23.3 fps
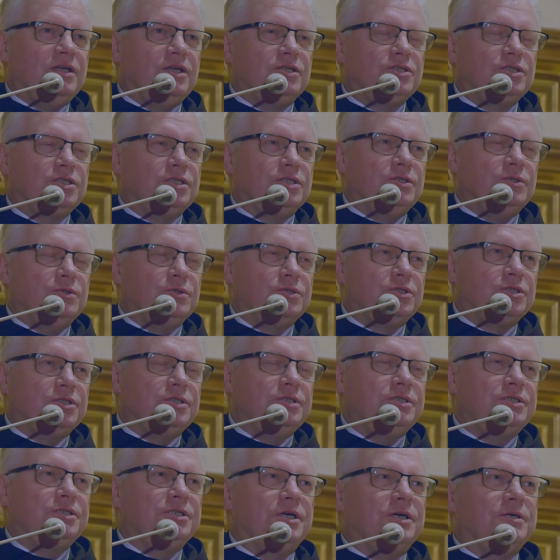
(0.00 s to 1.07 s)
naszego
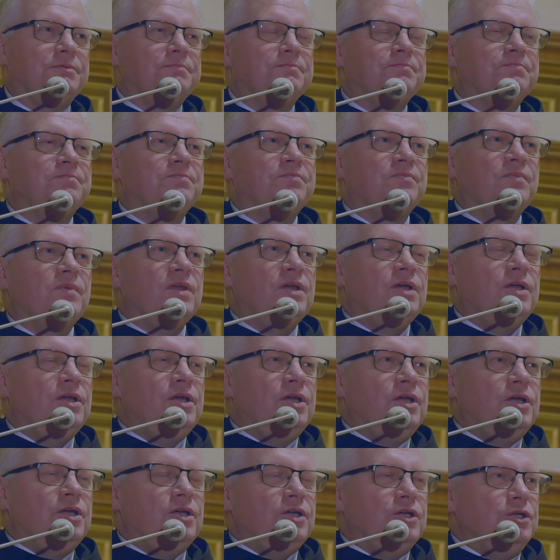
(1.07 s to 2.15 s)
życia
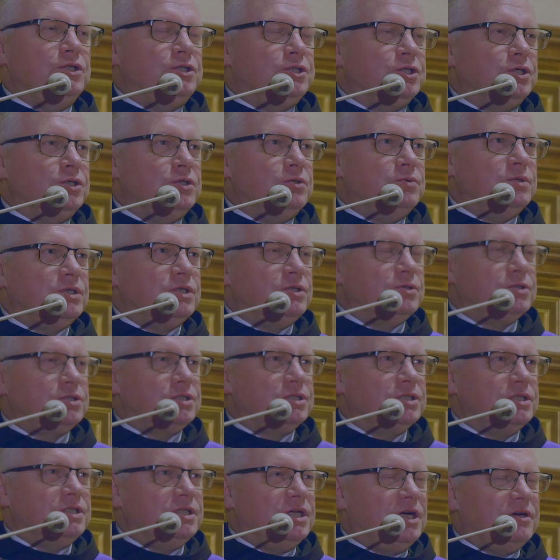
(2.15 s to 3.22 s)
i ciągłego
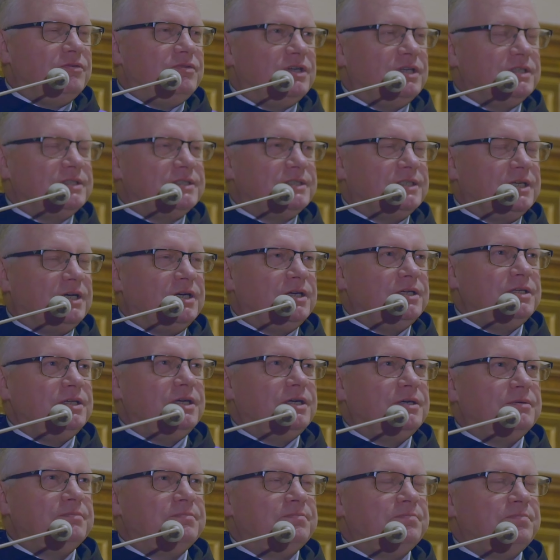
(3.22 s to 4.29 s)
się
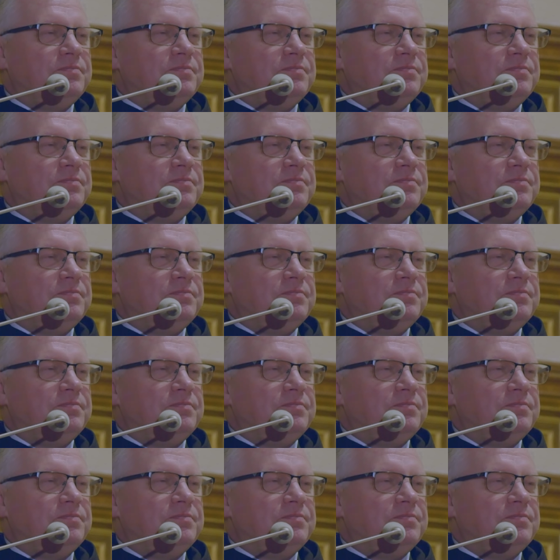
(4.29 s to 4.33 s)
nawracania